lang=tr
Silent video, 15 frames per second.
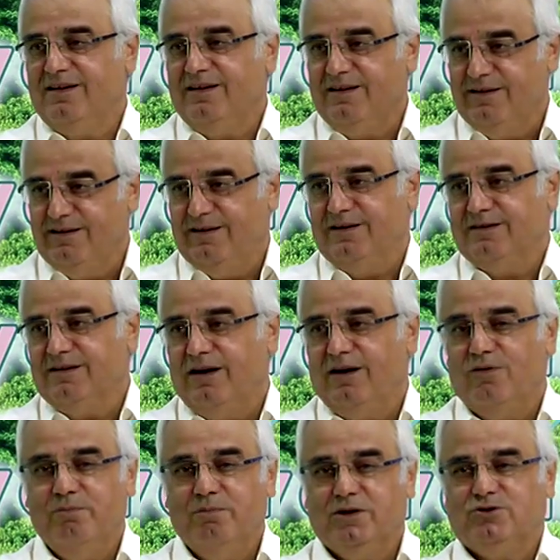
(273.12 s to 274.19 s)
Yıllar,
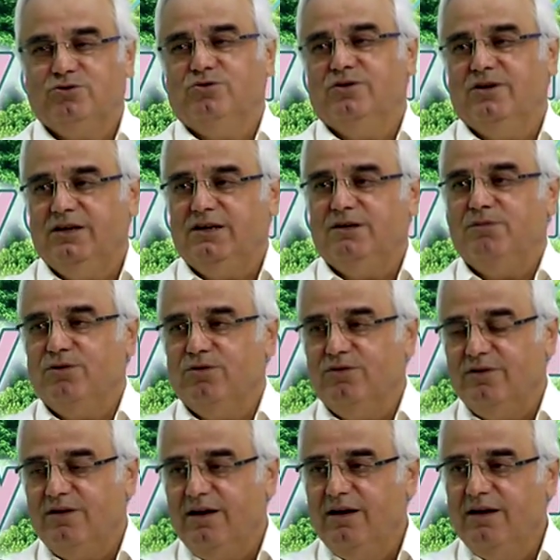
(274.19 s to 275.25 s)
15 günde, 20
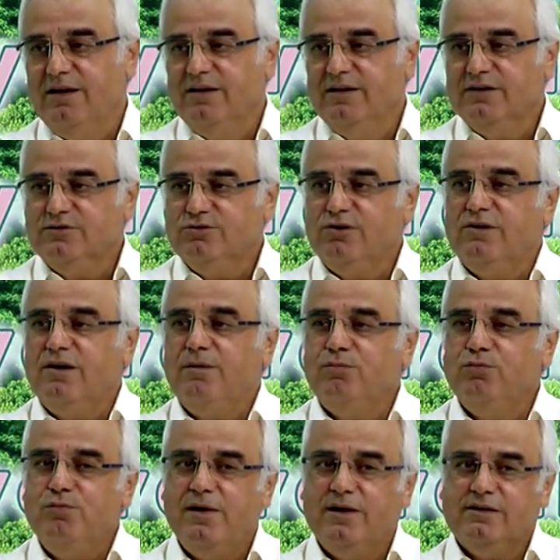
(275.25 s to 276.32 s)
günde. Sonra
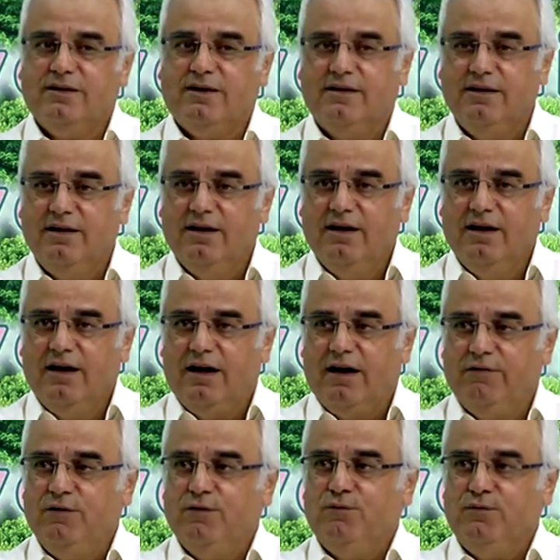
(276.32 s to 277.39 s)
bu mantarı
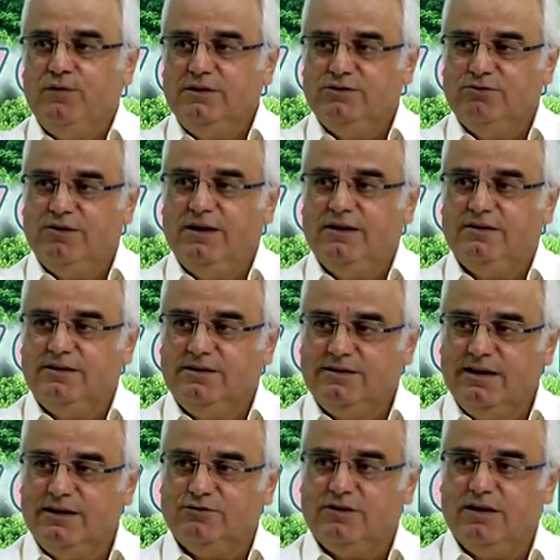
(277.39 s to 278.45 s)
hafif izole
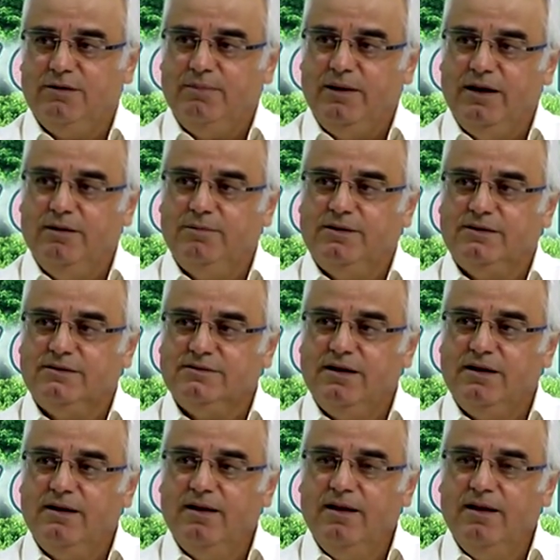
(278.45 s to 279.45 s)
ettikten sonra belli bir derecede